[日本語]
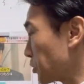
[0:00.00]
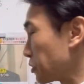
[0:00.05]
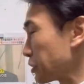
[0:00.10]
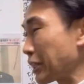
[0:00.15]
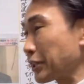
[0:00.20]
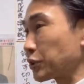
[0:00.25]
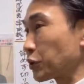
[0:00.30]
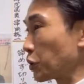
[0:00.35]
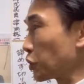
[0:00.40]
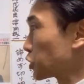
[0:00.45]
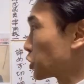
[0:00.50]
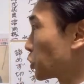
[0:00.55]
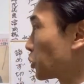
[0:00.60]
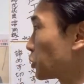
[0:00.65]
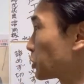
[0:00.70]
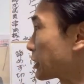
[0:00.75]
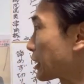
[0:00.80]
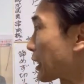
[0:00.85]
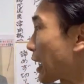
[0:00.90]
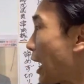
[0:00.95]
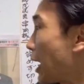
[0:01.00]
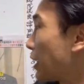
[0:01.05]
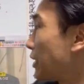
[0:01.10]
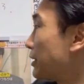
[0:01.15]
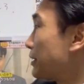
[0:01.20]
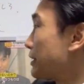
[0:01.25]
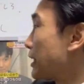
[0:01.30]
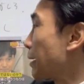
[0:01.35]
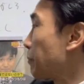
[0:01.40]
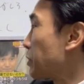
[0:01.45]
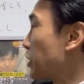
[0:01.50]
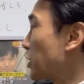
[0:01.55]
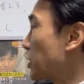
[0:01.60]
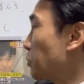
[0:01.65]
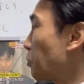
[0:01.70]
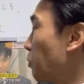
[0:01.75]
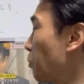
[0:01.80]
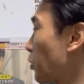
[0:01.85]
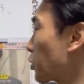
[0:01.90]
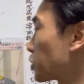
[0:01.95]
談所の調査課、並木
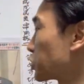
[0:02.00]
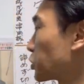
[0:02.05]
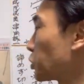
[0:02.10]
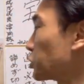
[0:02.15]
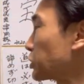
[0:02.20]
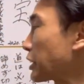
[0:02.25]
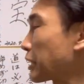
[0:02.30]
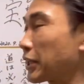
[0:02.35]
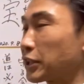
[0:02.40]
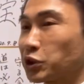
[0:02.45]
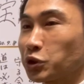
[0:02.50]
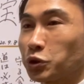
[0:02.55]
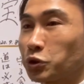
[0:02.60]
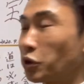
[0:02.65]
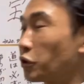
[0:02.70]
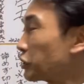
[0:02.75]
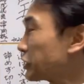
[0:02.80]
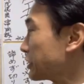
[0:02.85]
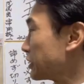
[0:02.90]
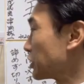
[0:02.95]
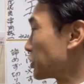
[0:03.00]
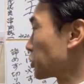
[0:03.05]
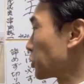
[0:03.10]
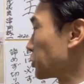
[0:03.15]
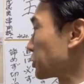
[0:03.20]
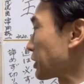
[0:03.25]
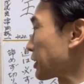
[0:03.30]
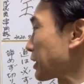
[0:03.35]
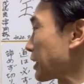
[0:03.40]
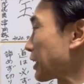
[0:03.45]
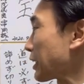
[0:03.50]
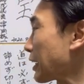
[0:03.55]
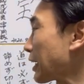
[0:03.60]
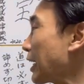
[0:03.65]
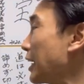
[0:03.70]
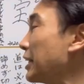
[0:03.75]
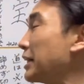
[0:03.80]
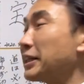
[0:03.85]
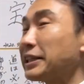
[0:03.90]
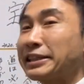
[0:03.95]
桃子調査課長の調査結果が
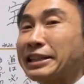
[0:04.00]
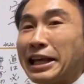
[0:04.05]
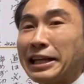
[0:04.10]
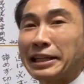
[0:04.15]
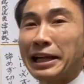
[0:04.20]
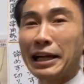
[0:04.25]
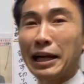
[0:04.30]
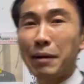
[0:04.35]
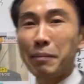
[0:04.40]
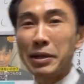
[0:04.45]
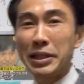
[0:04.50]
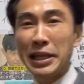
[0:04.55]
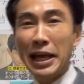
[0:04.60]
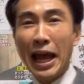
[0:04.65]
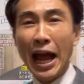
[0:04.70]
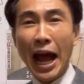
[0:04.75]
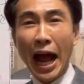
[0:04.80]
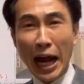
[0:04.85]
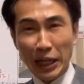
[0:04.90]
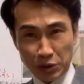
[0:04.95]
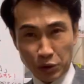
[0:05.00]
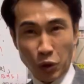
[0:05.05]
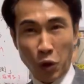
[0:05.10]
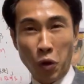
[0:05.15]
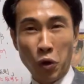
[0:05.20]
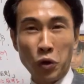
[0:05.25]
デタラメであると